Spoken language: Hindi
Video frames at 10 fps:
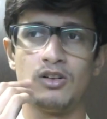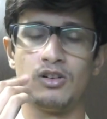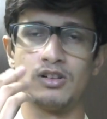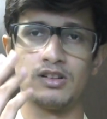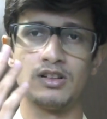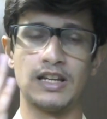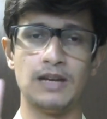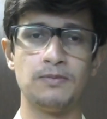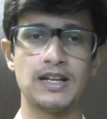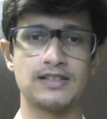और
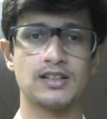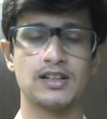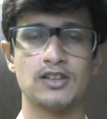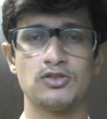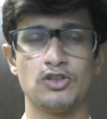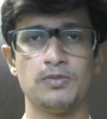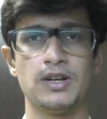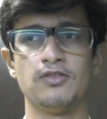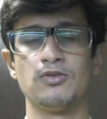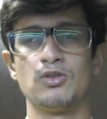गेम टेस्टर का जो जॉब
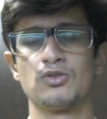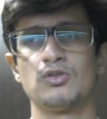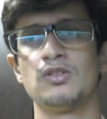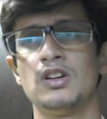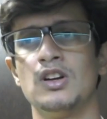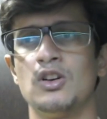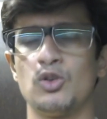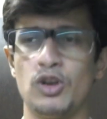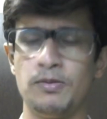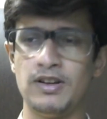है उनको
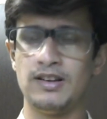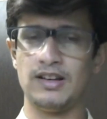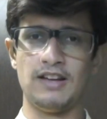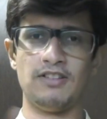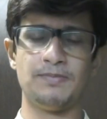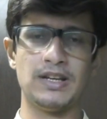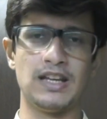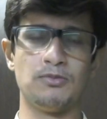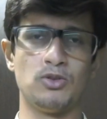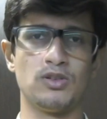कोई भी लेवल पे
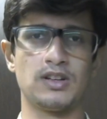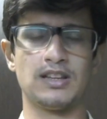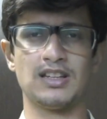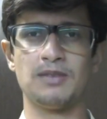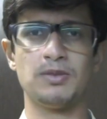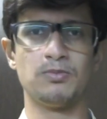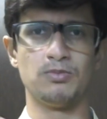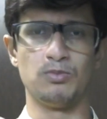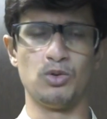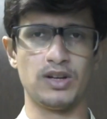गेम हो कितना भी
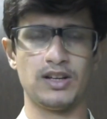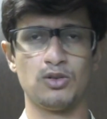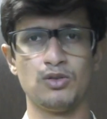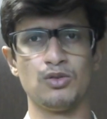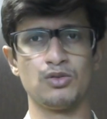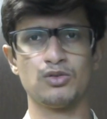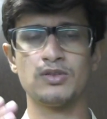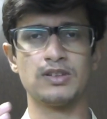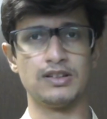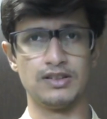बोरिंग हो उनको
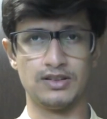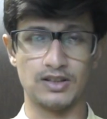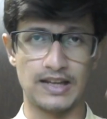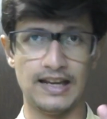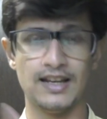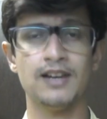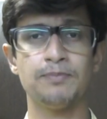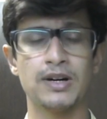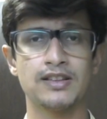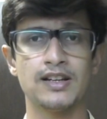खेलना
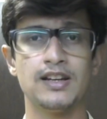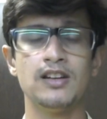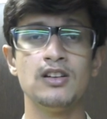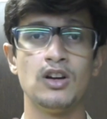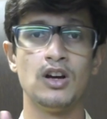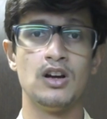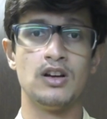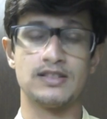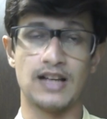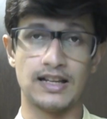पड़ता है
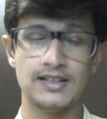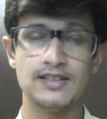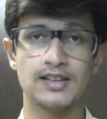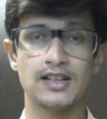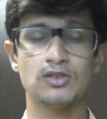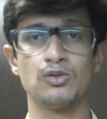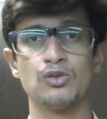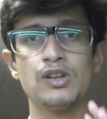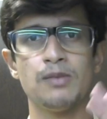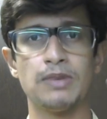साथ ही साथ
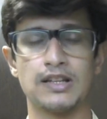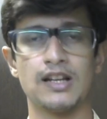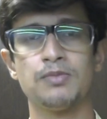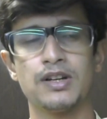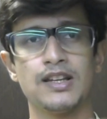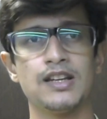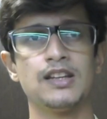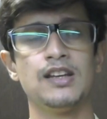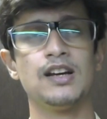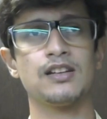उनको ये बताना पड़ता है
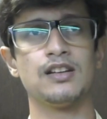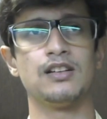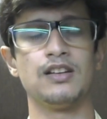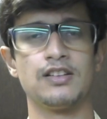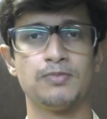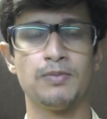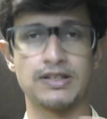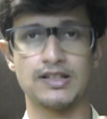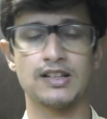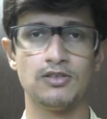कि यार इसमें
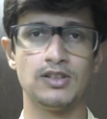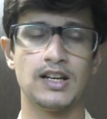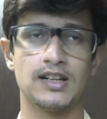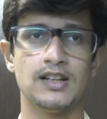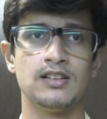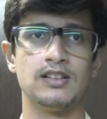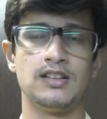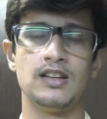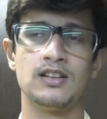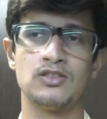मज़ा क्यों नहीं आ रहा है
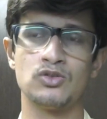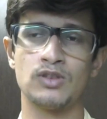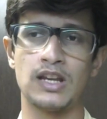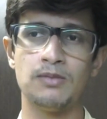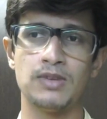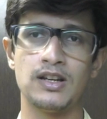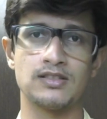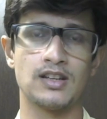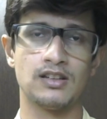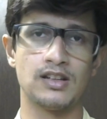ये जो गेम है
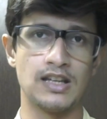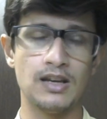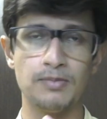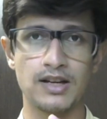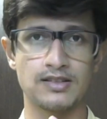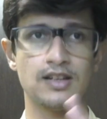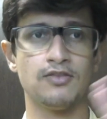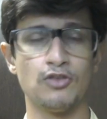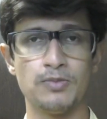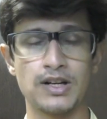इसके अंदर ये बग्स है
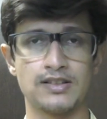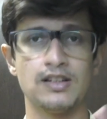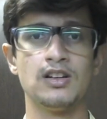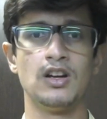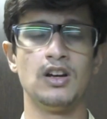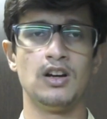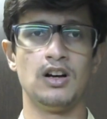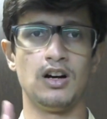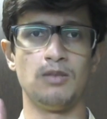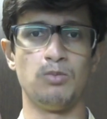वो बग्स है
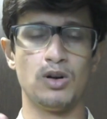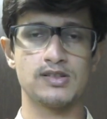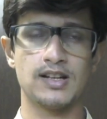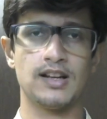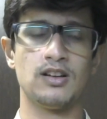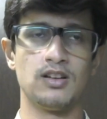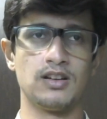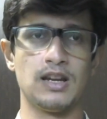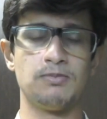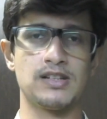बहुत सारे
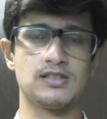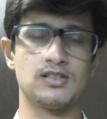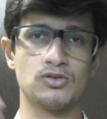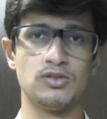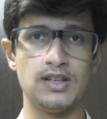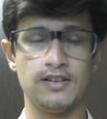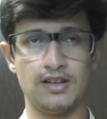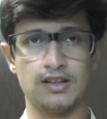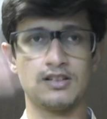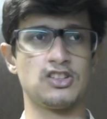गेम टेस्टर्स को ये
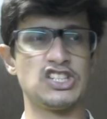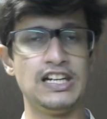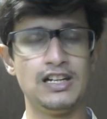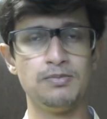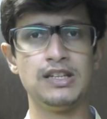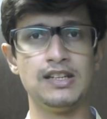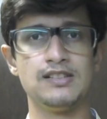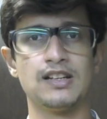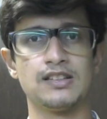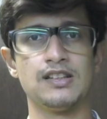एक शीट भी दी
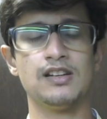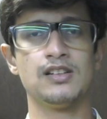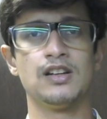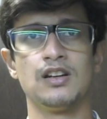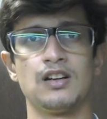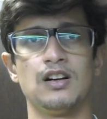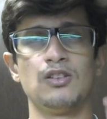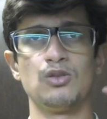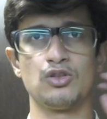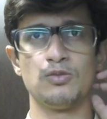जाती है
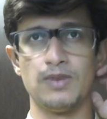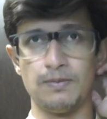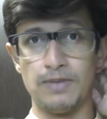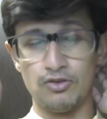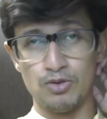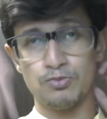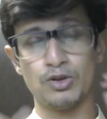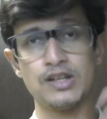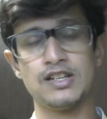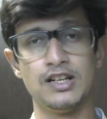उनको वो
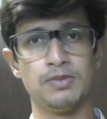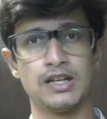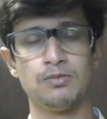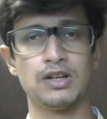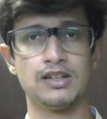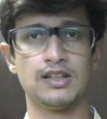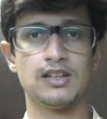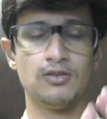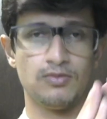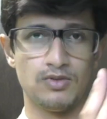पूरी शीट भरनी पड़ती है
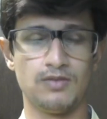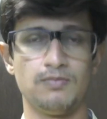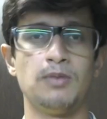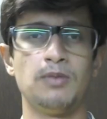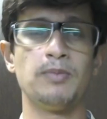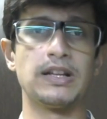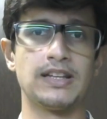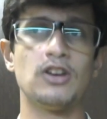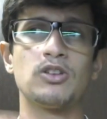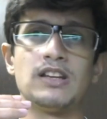कि हमें
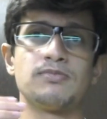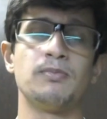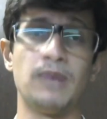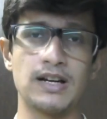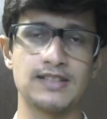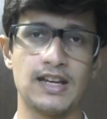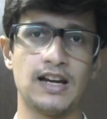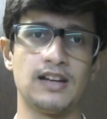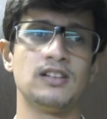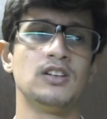बताओ कि इसमें बग्स क्या
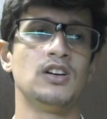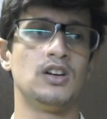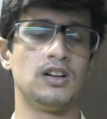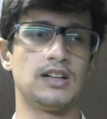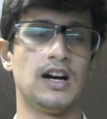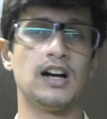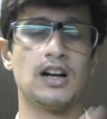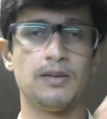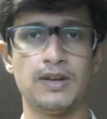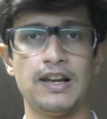है कहाँ
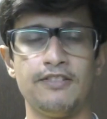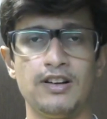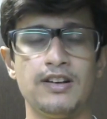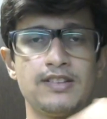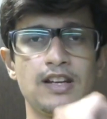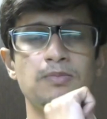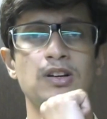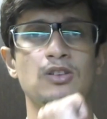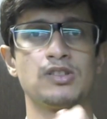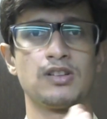कहाँ पे लेवल डिज़ाइन में
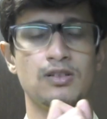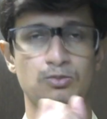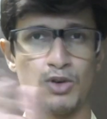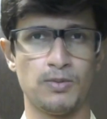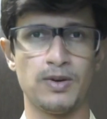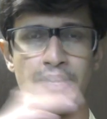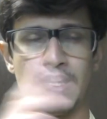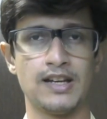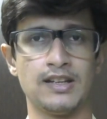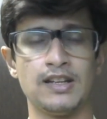कुछ प्रॉब्लम
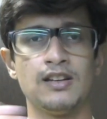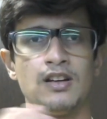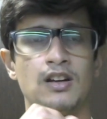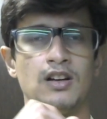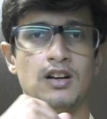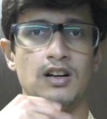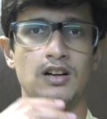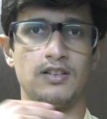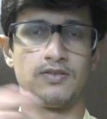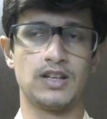है या नहीं आ,
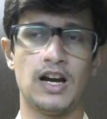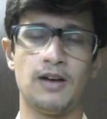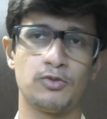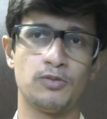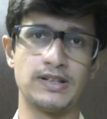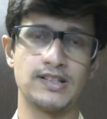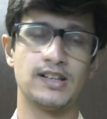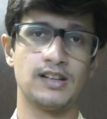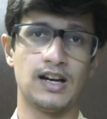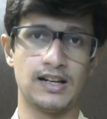क्या आपको मज़ा
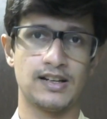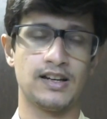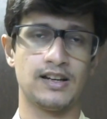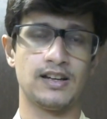आ रहा